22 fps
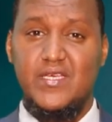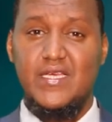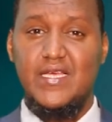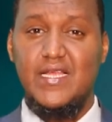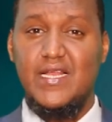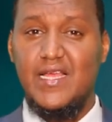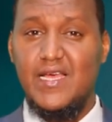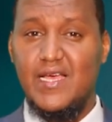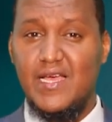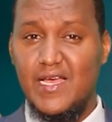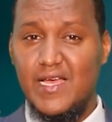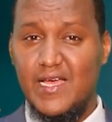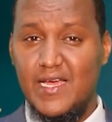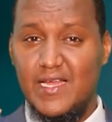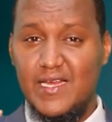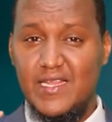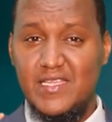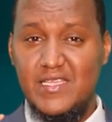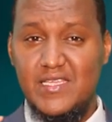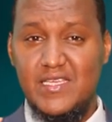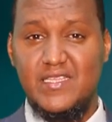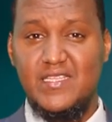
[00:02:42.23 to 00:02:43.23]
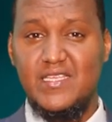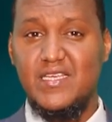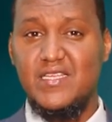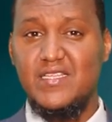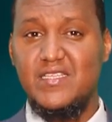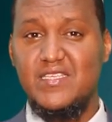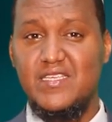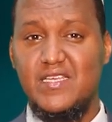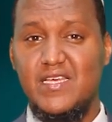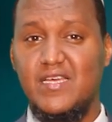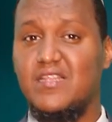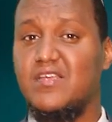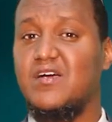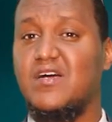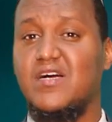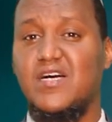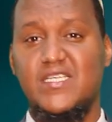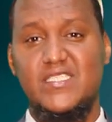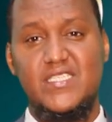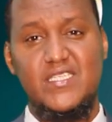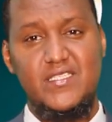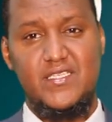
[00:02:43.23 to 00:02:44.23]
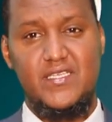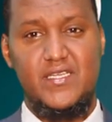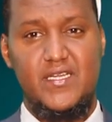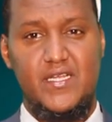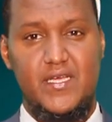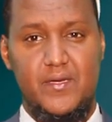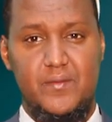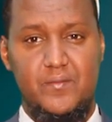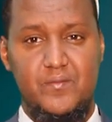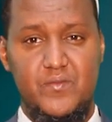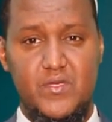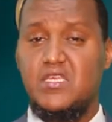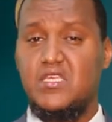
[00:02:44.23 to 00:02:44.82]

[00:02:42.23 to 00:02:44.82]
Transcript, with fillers: إلى آلية اختيار قادتنا